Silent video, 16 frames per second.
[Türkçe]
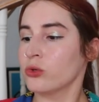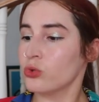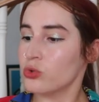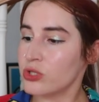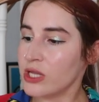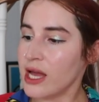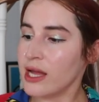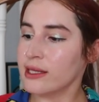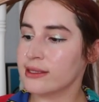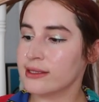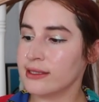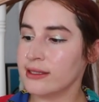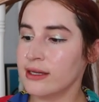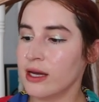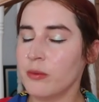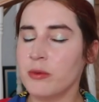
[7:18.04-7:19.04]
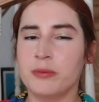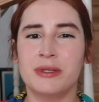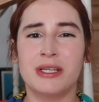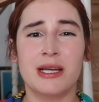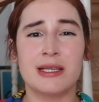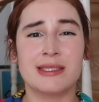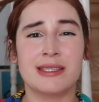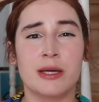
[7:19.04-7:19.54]
Güzeldi ama
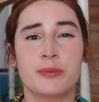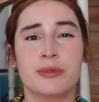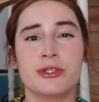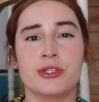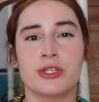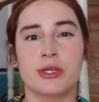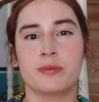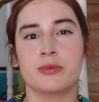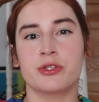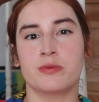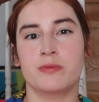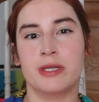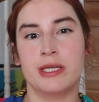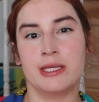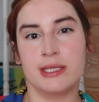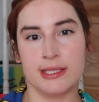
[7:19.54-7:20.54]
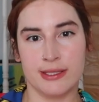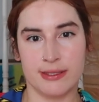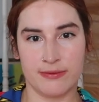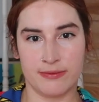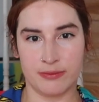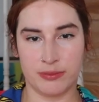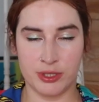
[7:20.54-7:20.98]
biraz yapış yapış bir his